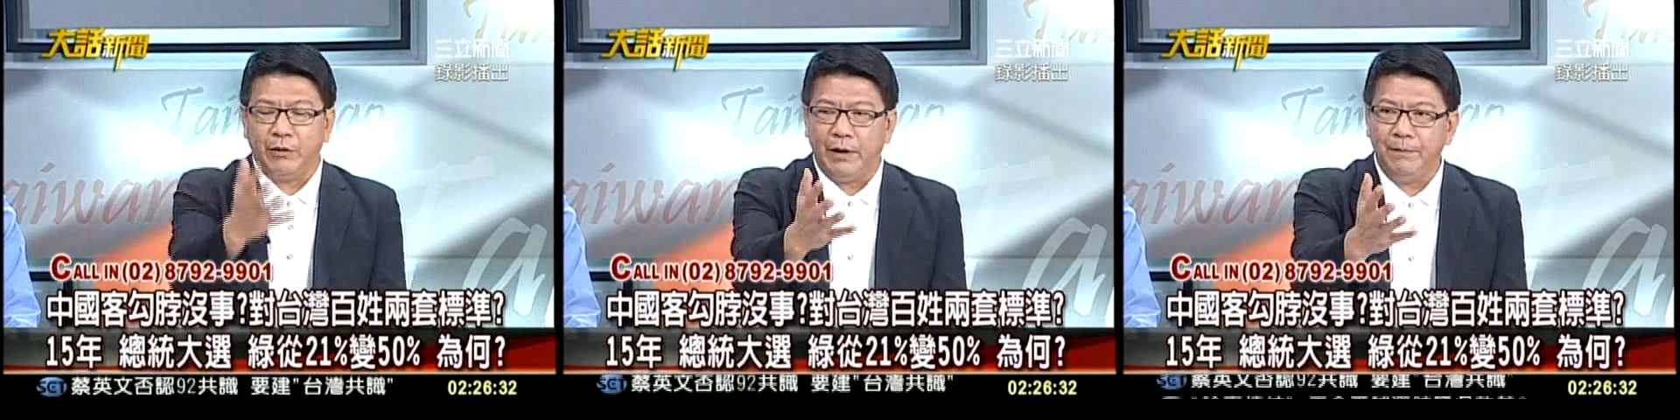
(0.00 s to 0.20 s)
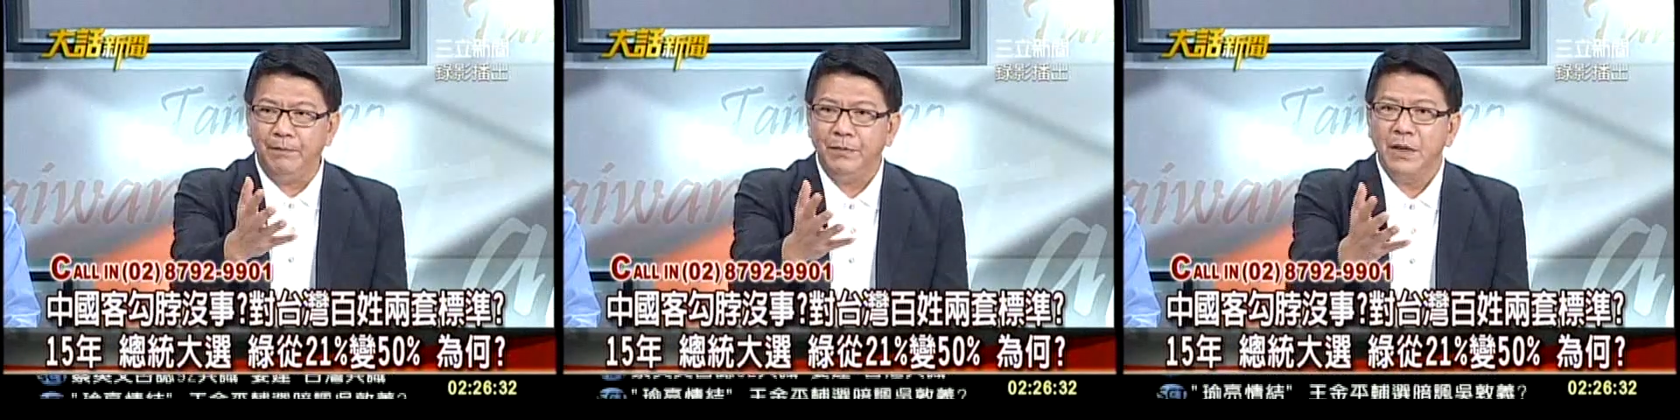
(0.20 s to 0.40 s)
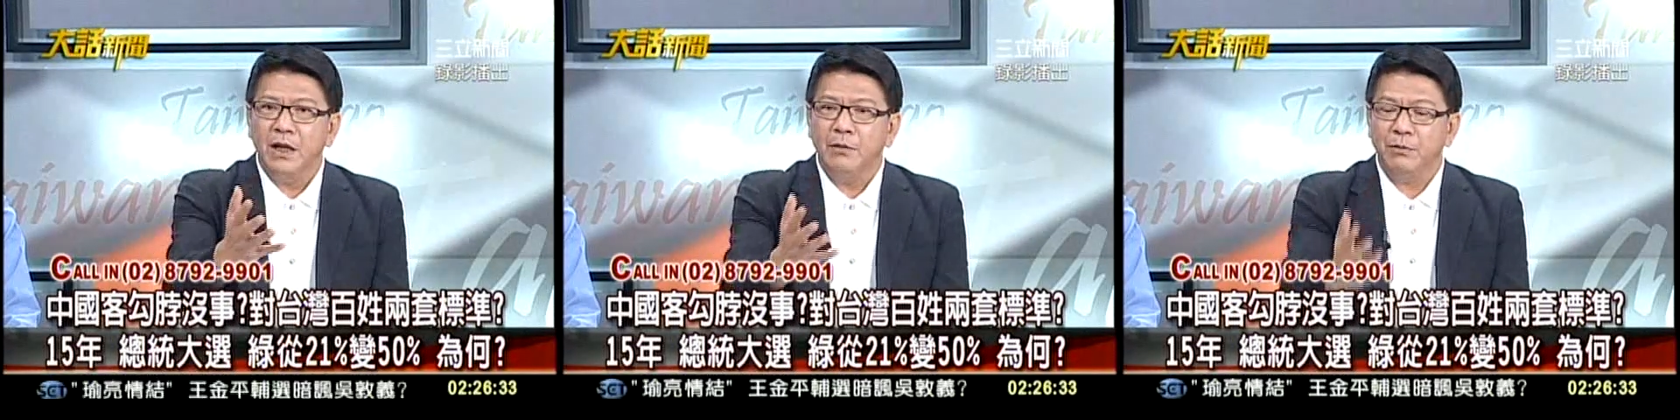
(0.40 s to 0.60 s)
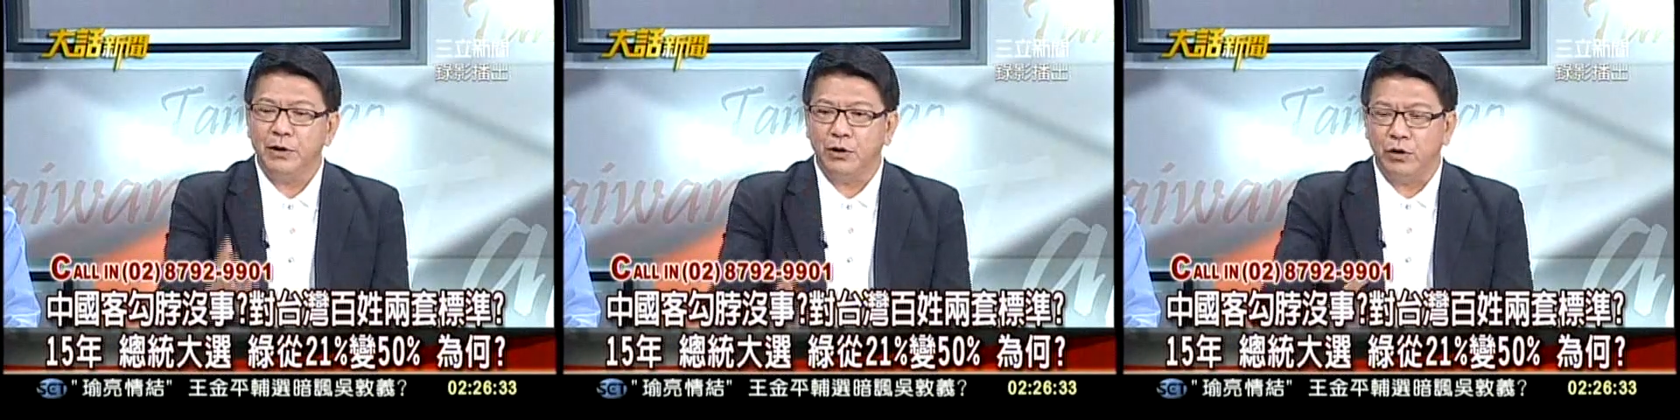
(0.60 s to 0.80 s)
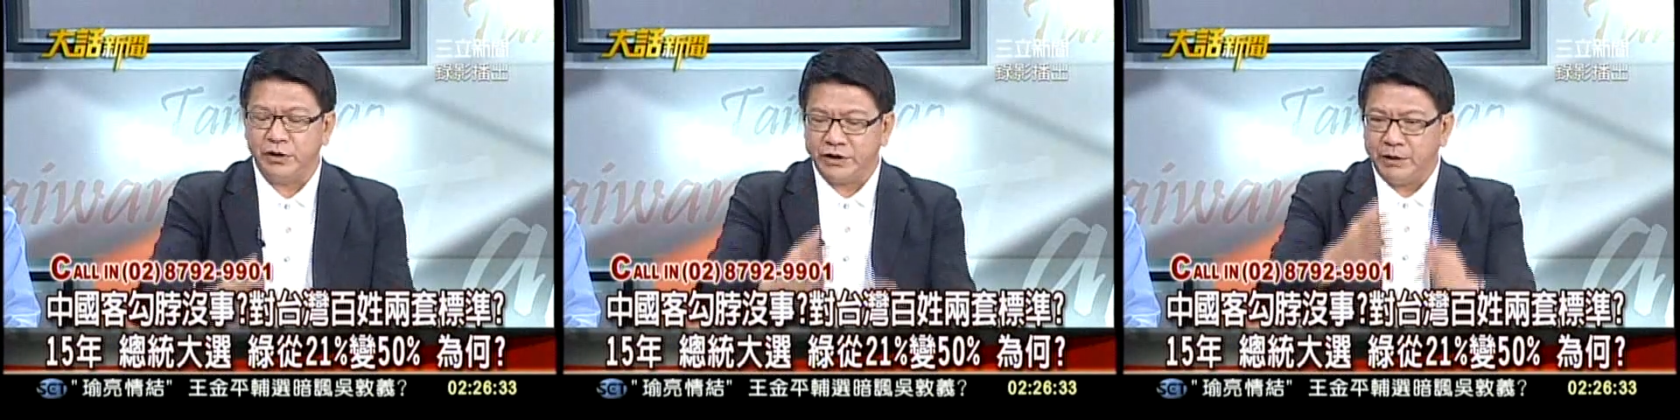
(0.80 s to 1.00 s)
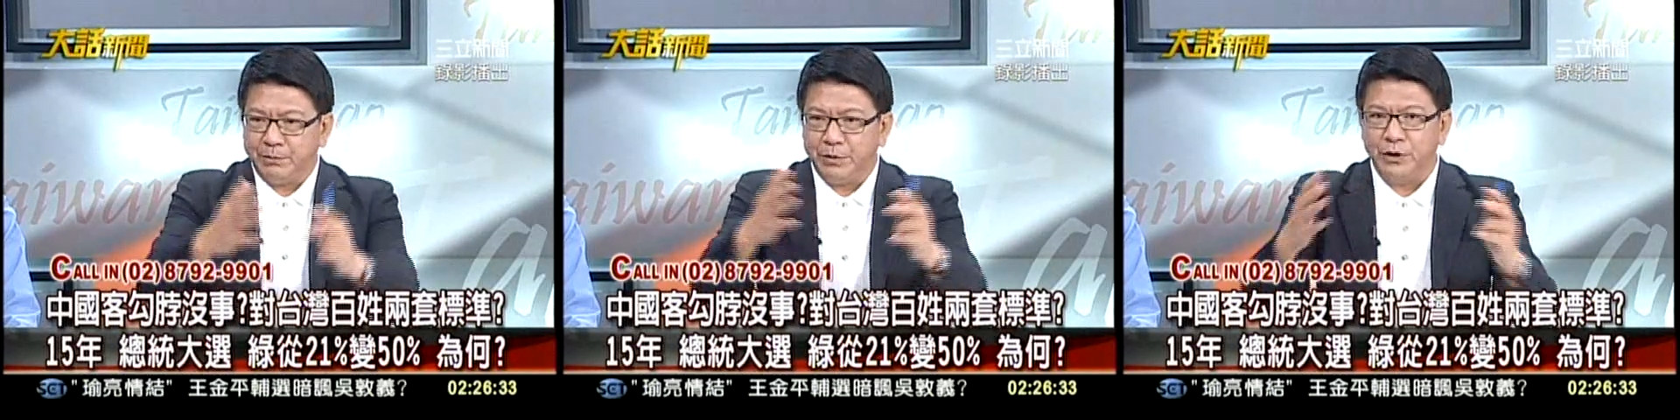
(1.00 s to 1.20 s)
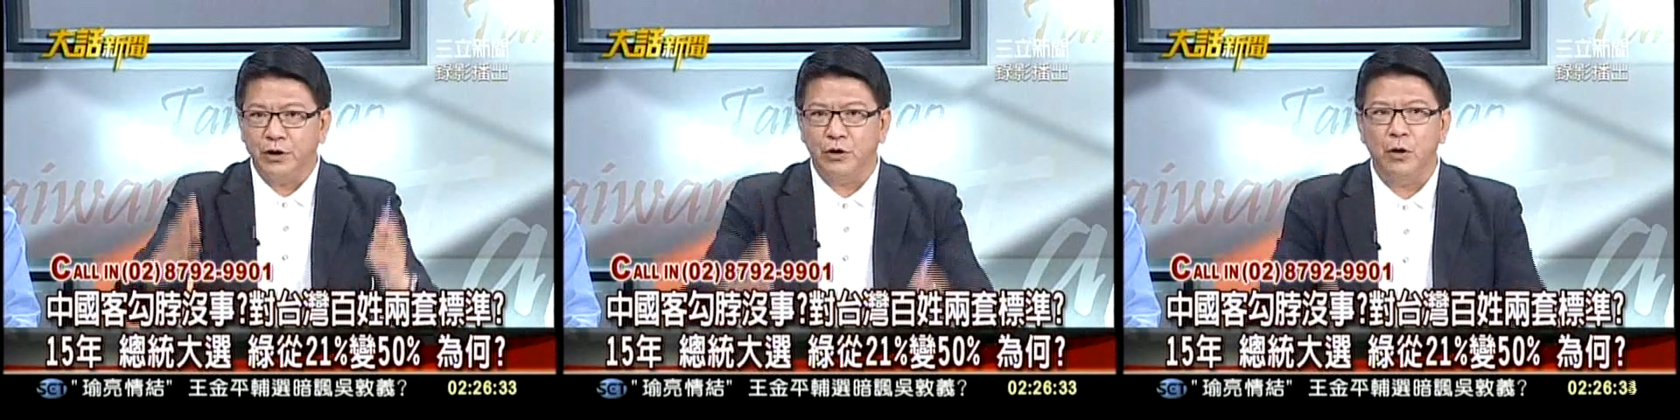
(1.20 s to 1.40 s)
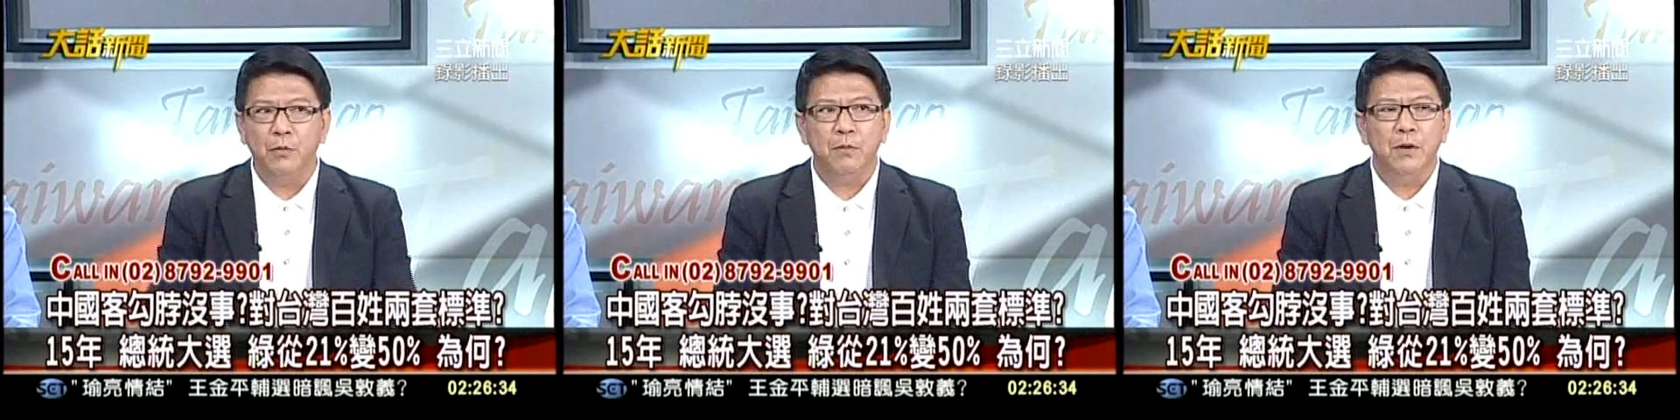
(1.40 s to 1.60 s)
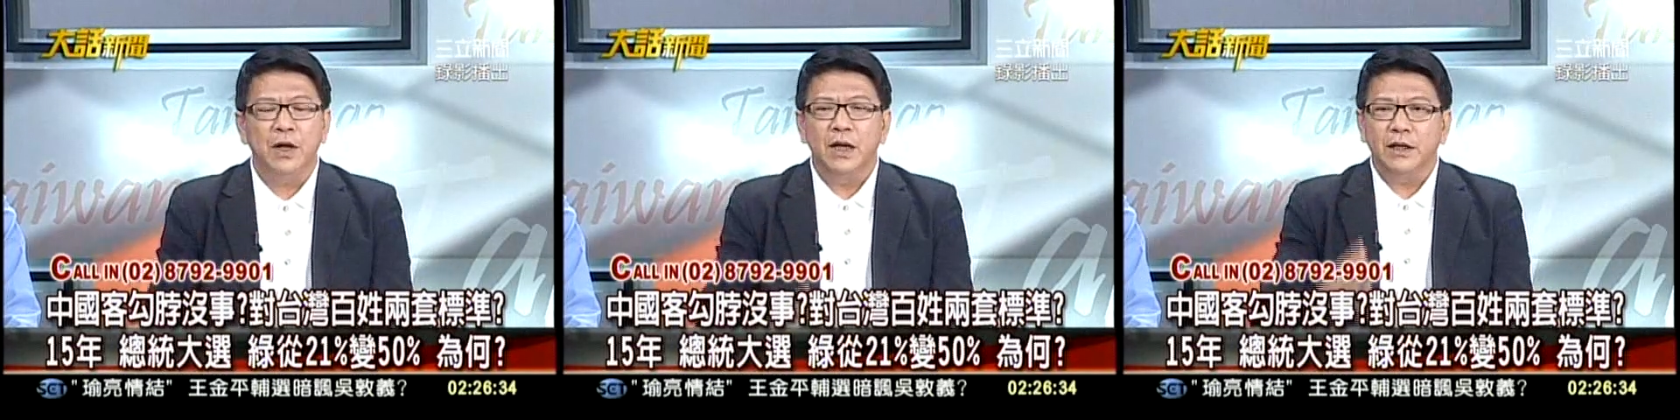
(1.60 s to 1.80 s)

湾，美国一个报告讲。